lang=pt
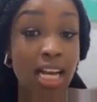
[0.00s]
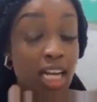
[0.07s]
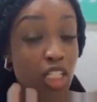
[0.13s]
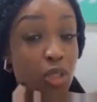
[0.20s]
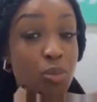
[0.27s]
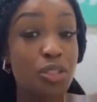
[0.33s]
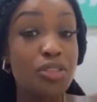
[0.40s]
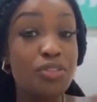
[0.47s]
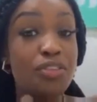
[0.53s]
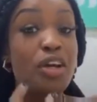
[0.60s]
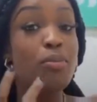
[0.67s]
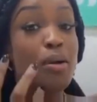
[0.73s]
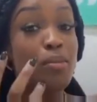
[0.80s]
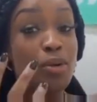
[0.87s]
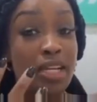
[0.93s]
acho muito
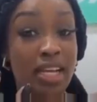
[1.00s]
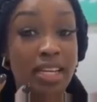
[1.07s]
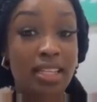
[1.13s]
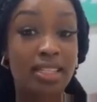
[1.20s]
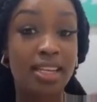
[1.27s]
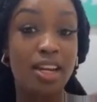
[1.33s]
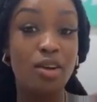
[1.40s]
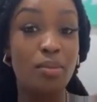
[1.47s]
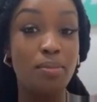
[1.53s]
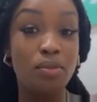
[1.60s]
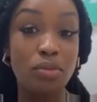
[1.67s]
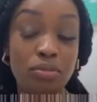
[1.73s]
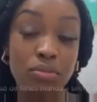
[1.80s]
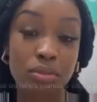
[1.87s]
feio uma mulher entrar num, num,